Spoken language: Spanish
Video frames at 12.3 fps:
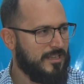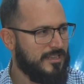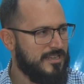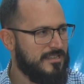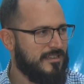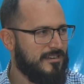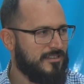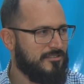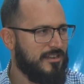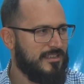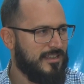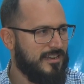el Día
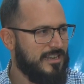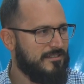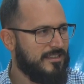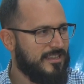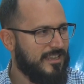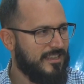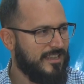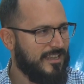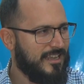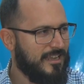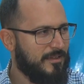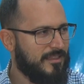Internacional de la Libertad
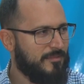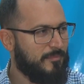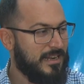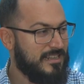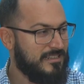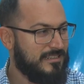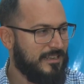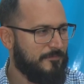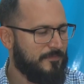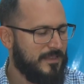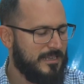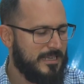de, Prensa
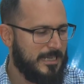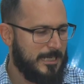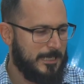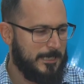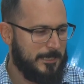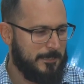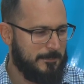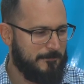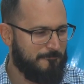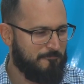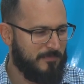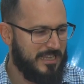
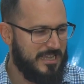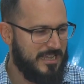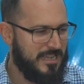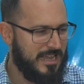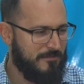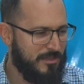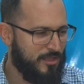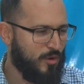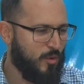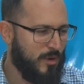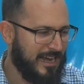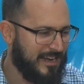eh, y ha habido
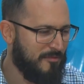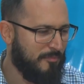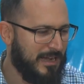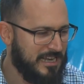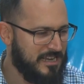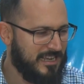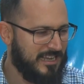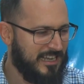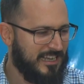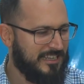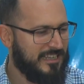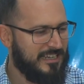una
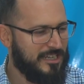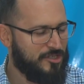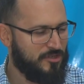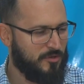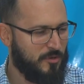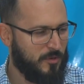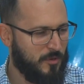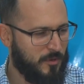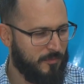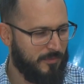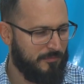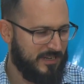campaña que han
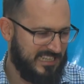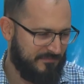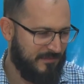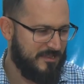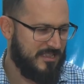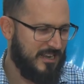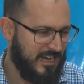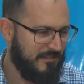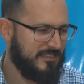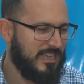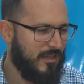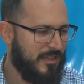hecho principalmente el
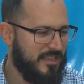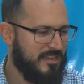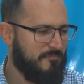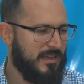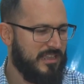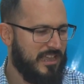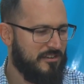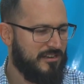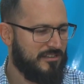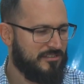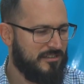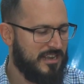encabezado ADEPA y Diarios
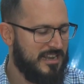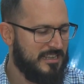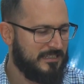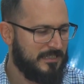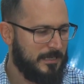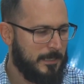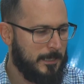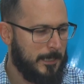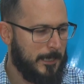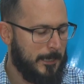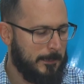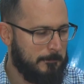Nacionales
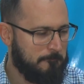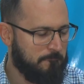eh,